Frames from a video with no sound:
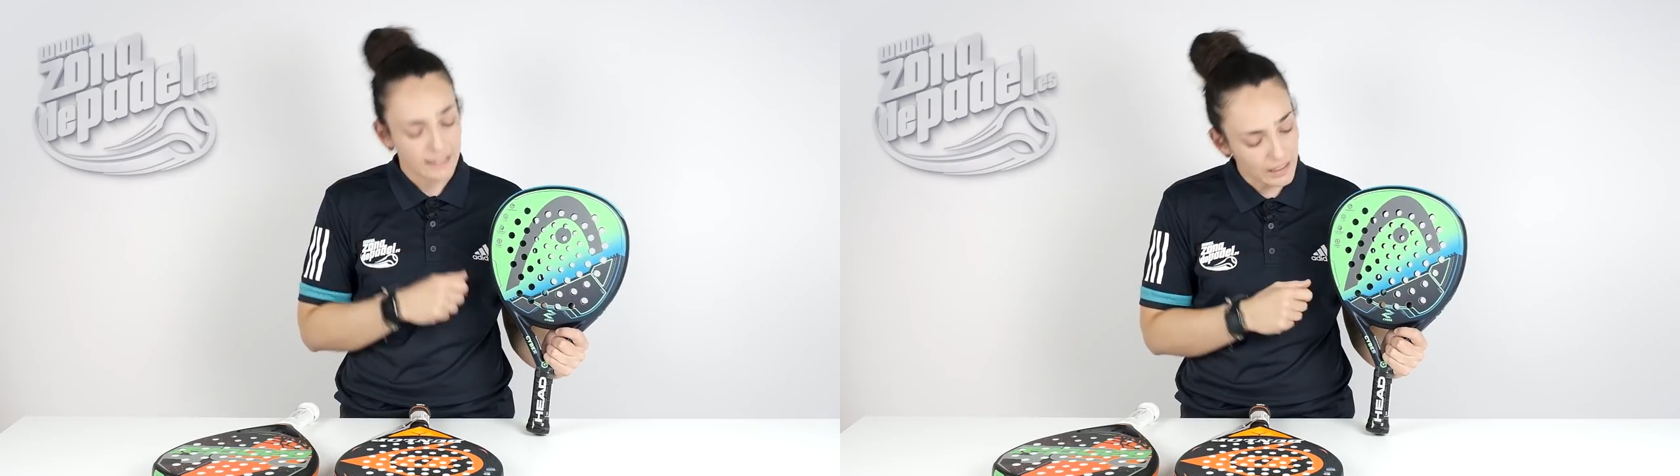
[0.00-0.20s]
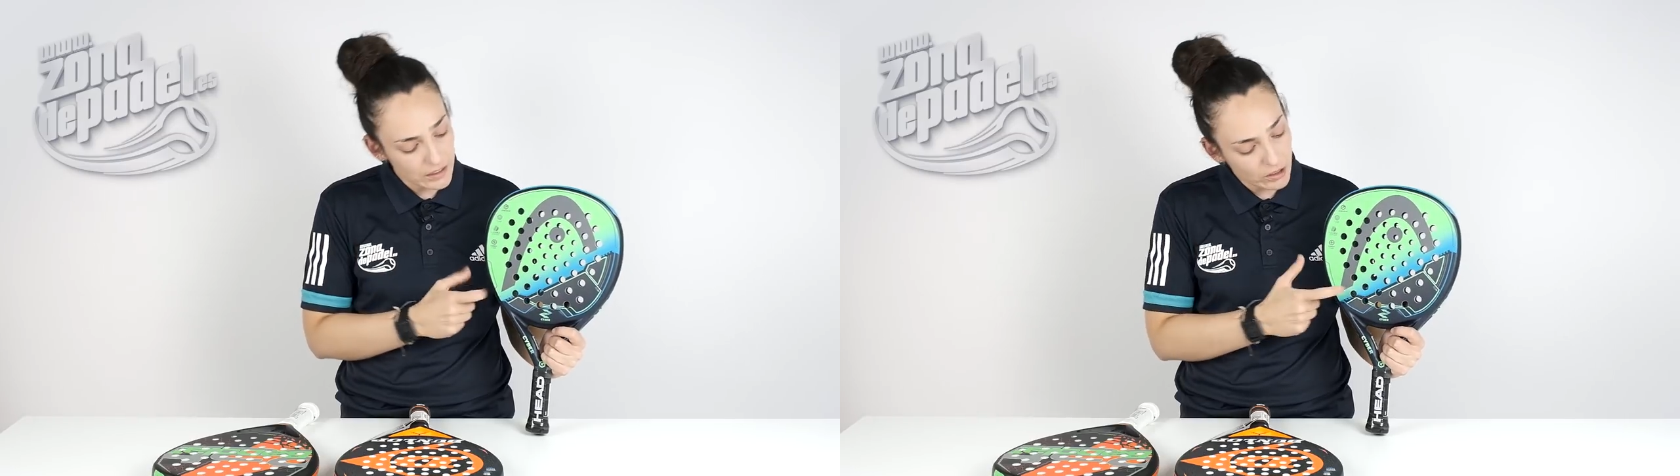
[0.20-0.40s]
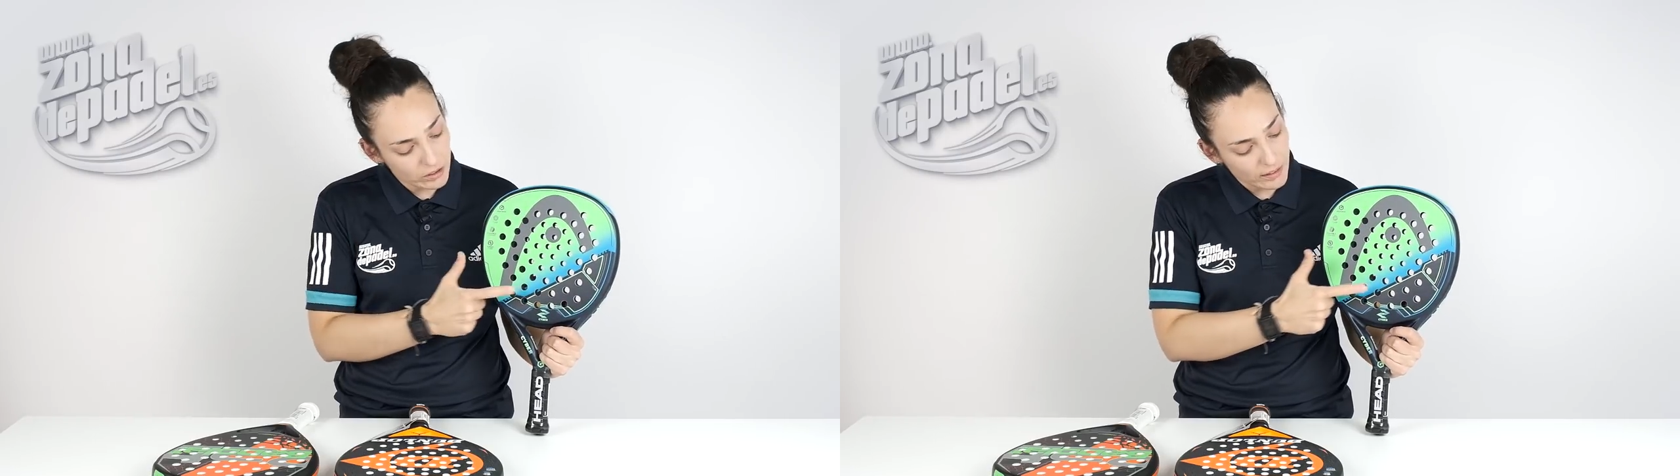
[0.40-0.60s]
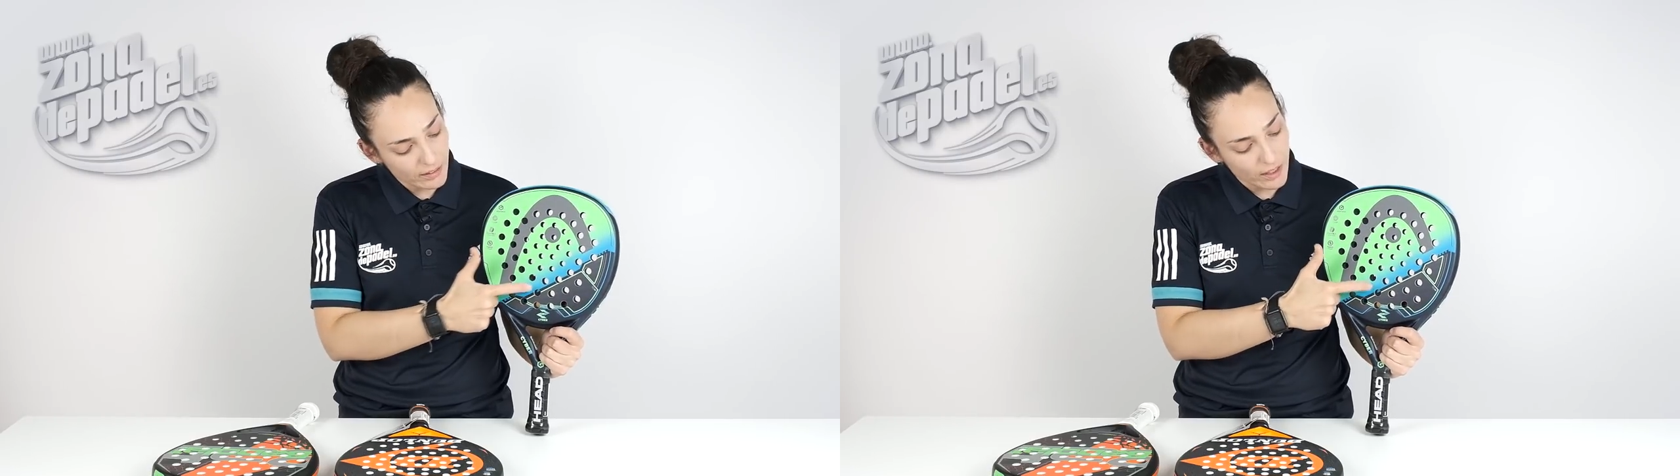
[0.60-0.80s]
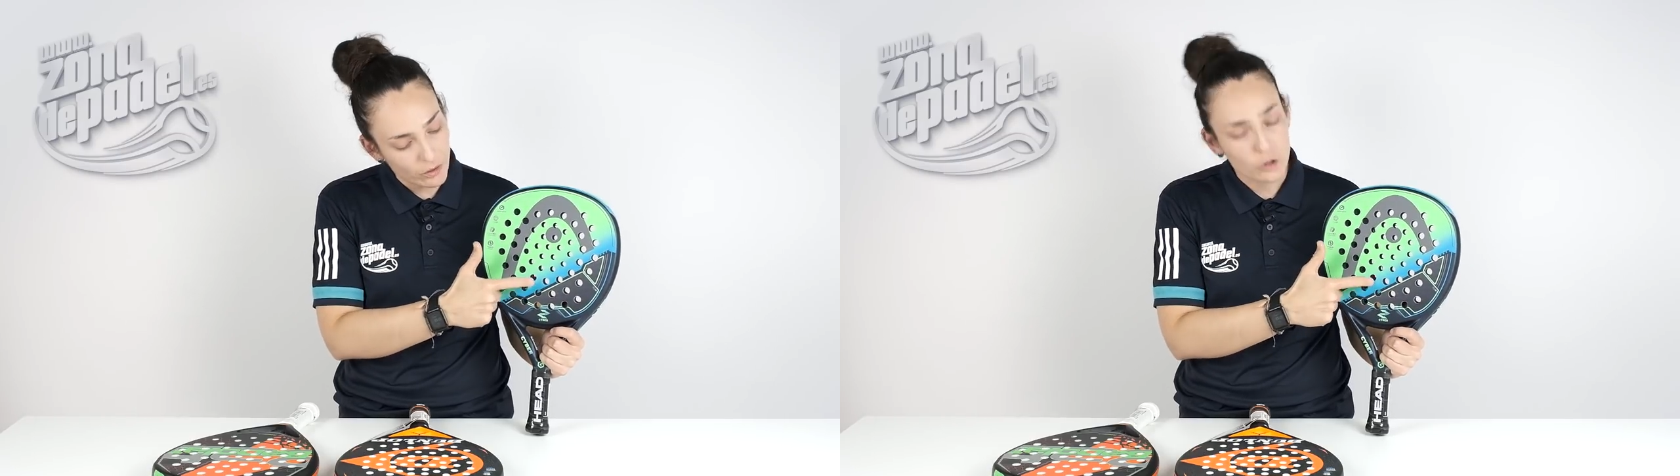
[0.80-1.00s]
ya que se ha
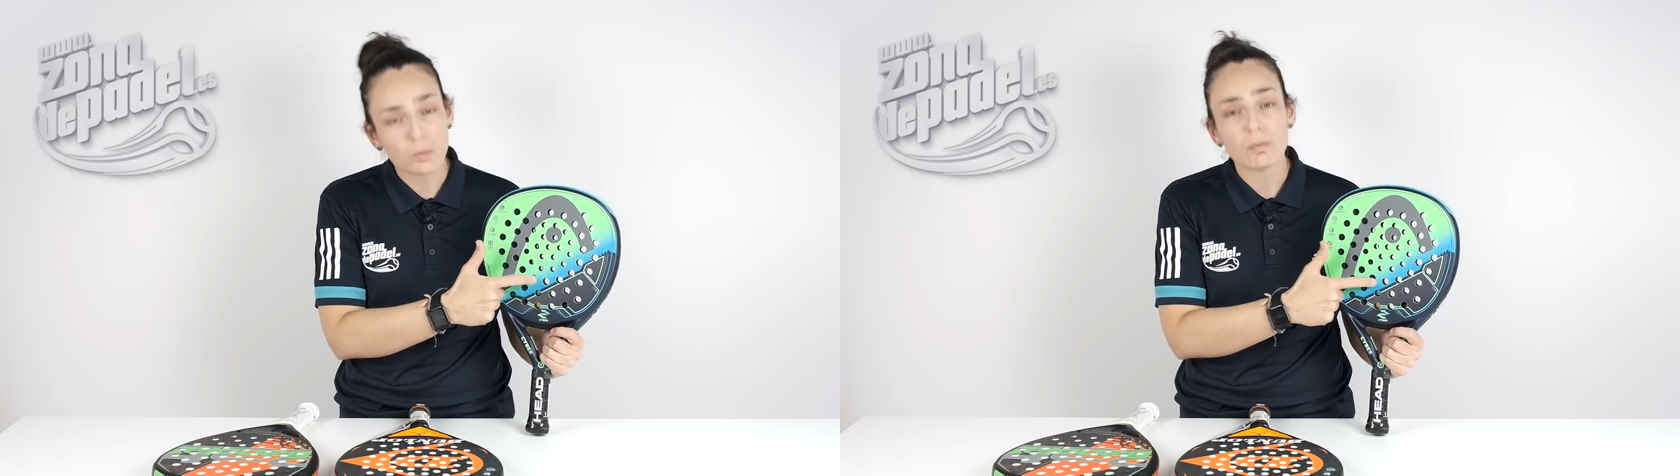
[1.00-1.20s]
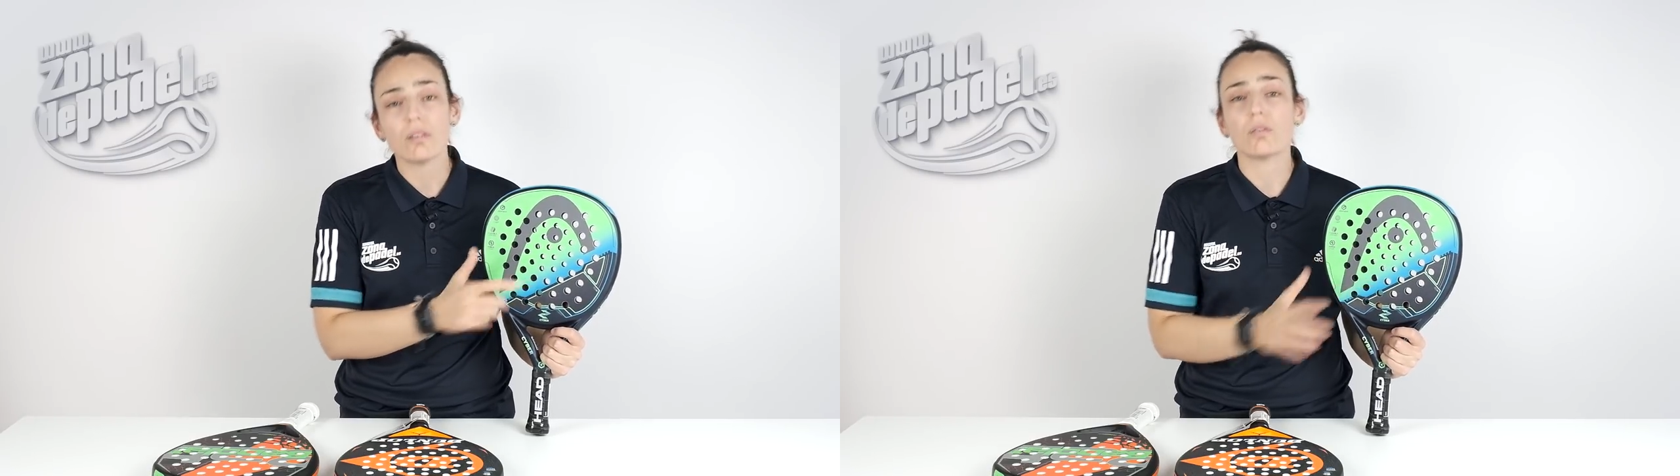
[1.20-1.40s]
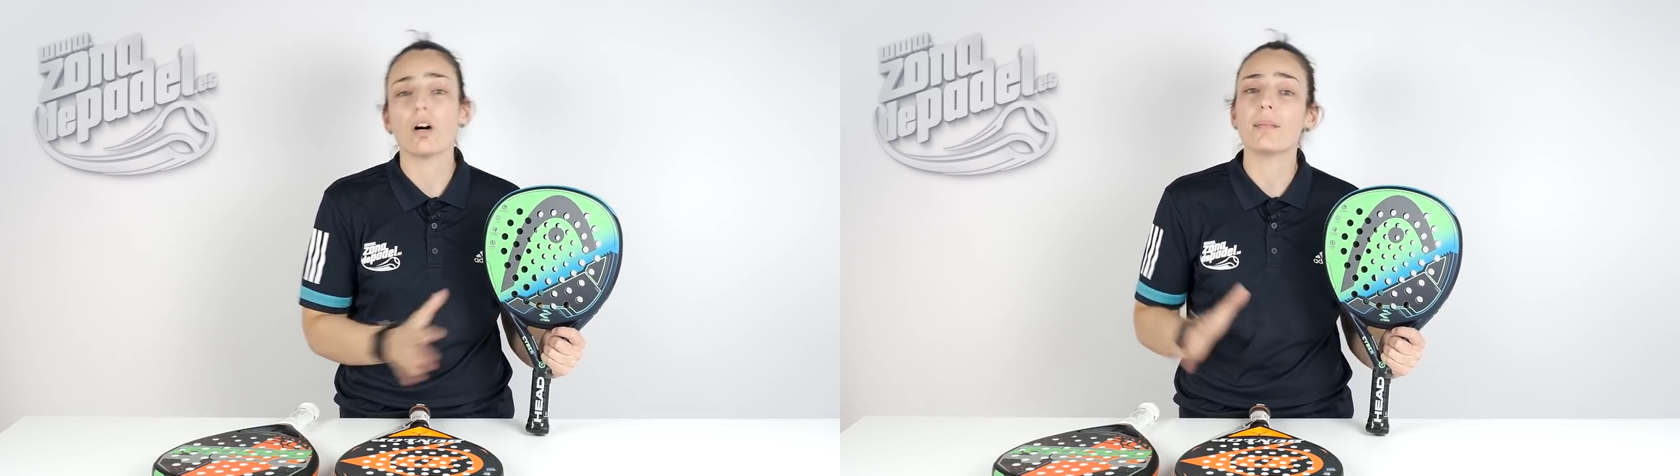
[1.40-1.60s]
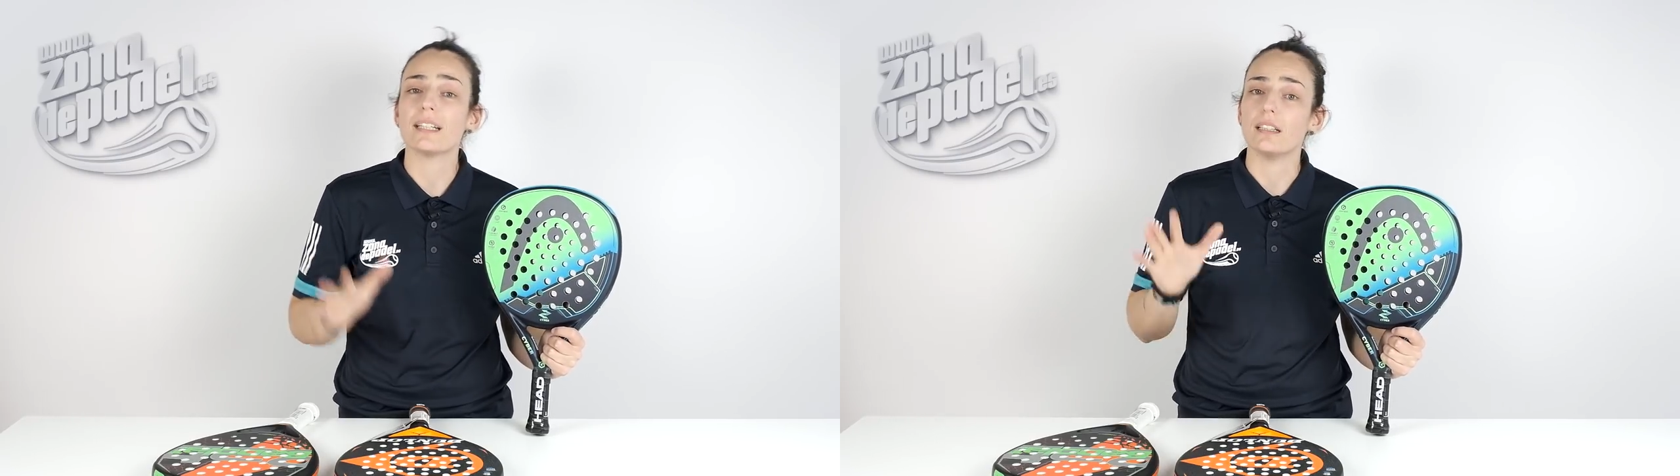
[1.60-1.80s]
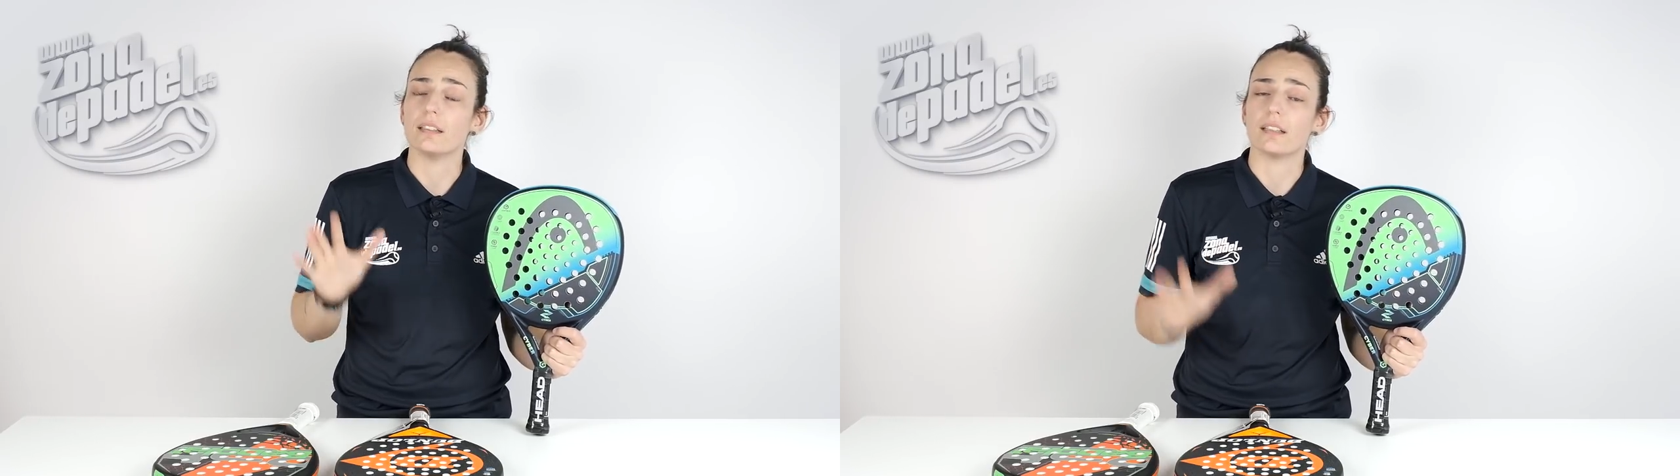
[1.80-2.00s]
utilizado espuma foam en
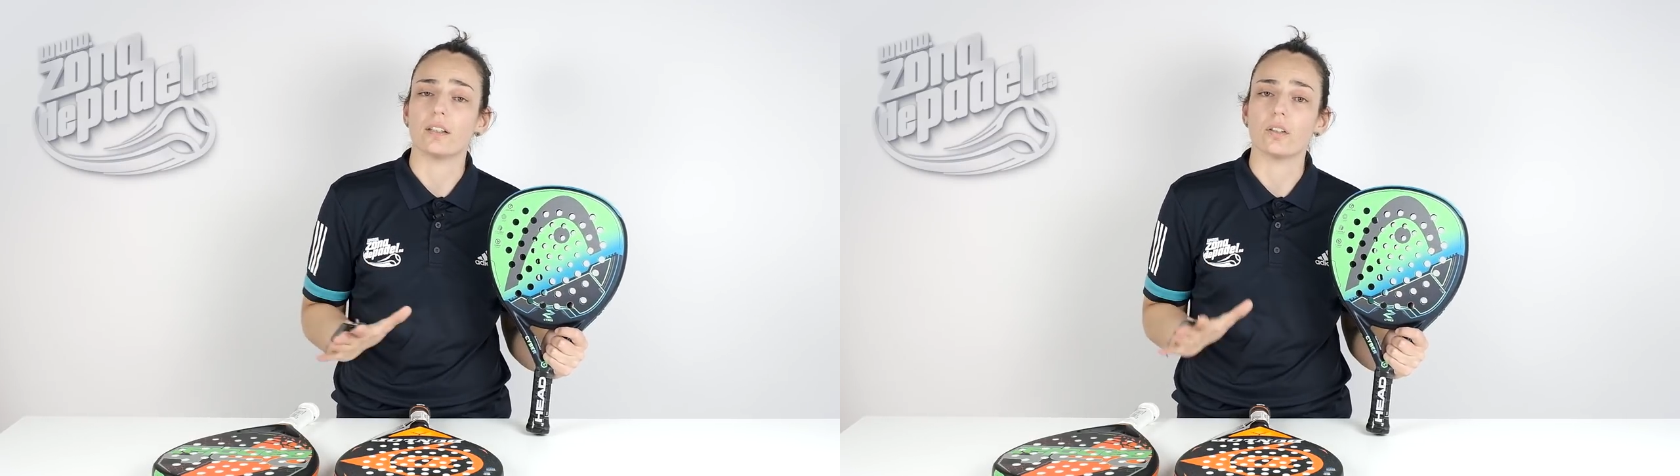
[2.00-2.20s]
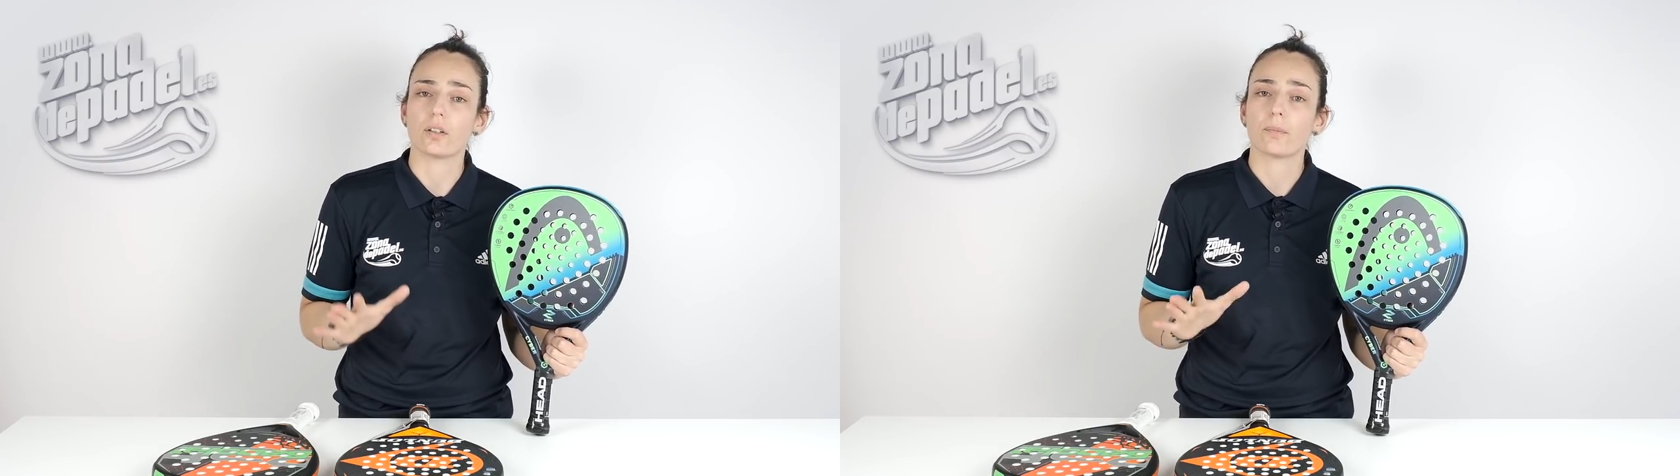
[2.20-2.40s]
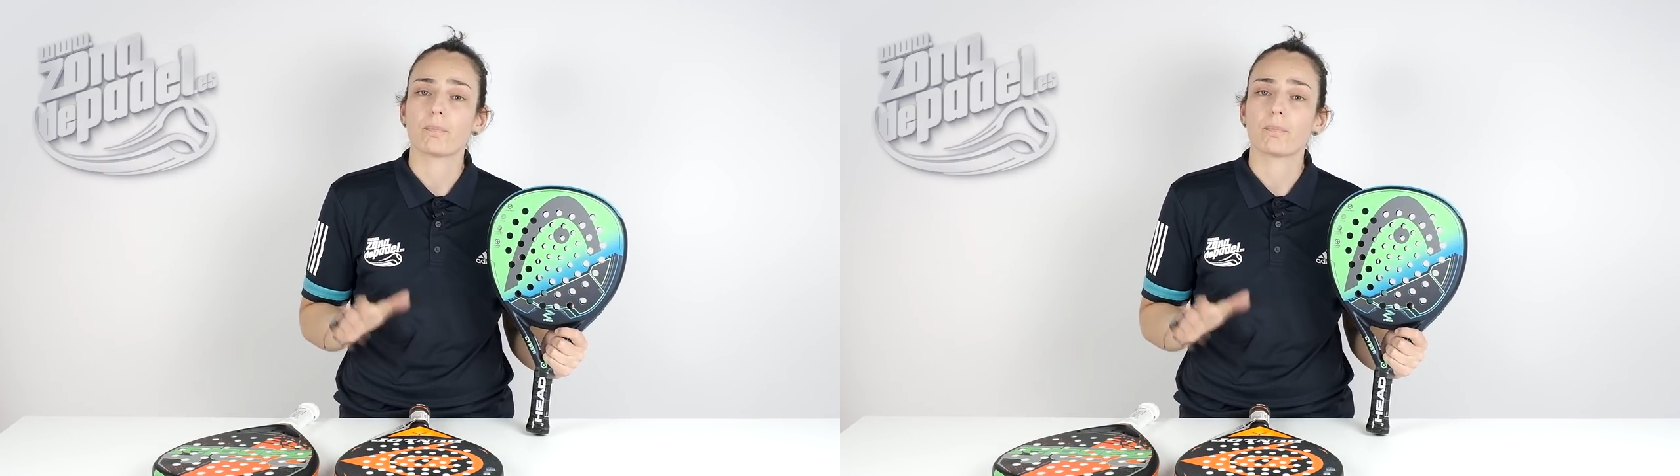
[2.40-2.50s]
el interior.